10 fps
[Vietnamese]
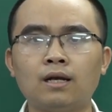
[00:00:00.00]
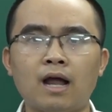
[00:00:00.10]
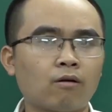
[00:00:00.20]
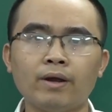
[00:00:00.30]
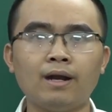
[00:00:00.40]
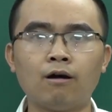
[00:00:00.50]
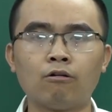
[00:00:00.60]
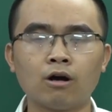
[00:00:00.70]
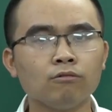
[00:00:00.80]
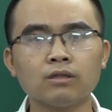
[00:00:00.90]
là quay
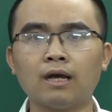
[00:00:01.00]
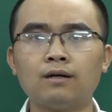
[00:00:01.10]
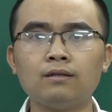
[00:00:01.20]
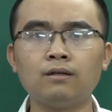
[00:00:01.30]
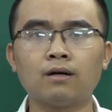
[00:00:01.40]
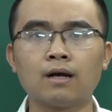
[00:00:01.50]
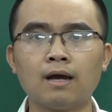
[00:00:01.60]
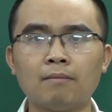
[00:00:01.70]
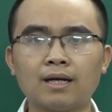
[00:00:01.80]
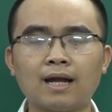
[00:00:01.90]
đầu, không thể hơn được.
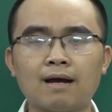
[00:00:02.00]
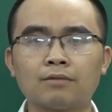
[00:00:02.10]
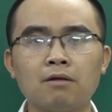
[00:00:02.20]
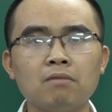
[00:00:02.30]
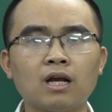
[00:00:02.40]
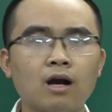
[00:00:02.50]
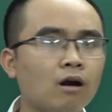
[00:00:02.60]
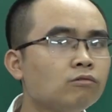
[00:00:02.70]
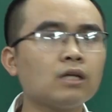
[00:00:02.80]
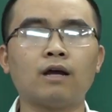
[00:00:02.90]
Bạn cảm thấy mình
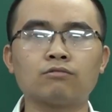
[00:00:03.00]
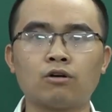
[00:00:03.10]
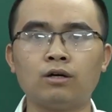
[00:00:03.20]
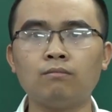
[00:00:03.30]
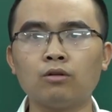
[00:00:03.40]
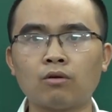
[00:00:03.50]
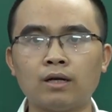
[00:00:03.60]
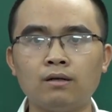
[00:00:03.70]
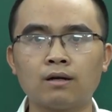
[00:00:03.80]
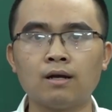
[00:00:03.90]
không thể học giỏi hơn môn
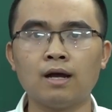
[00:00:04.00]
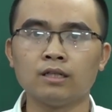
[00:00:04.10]
toán được.